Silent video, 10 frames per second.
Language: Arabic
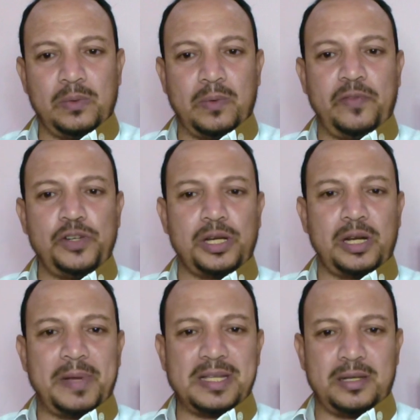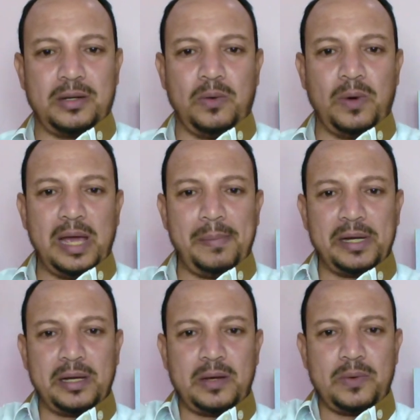مفيش غير بس ان هو يعمل
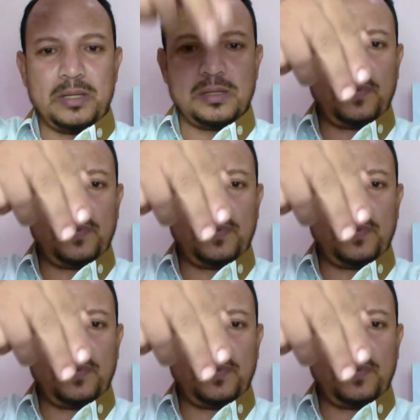كده وينزل